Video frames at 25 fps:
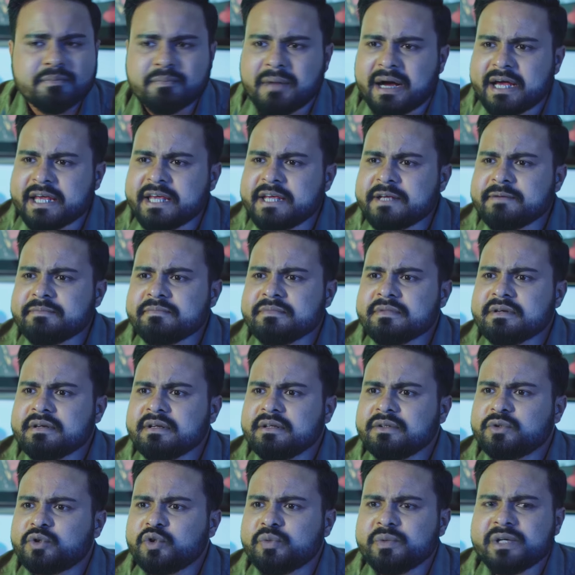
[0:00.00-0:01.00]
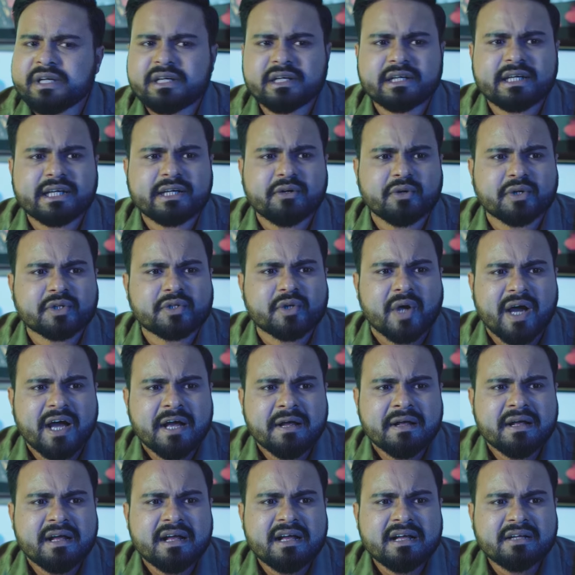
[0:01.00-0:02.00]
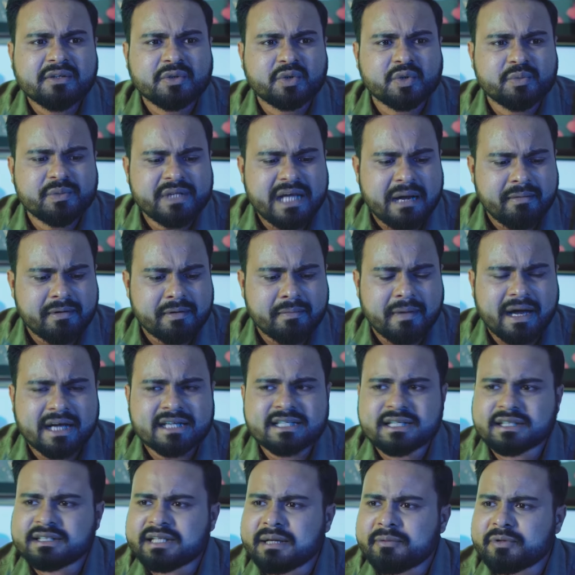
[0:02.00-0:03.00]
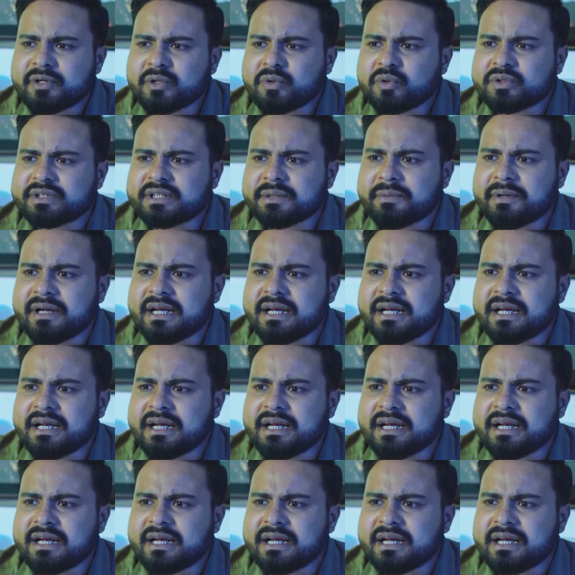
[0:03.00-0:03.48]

মাহি তুমি এটা কি করছো হ্যাঁ তুমি আমার মায়ের সাথে এমনটা করতে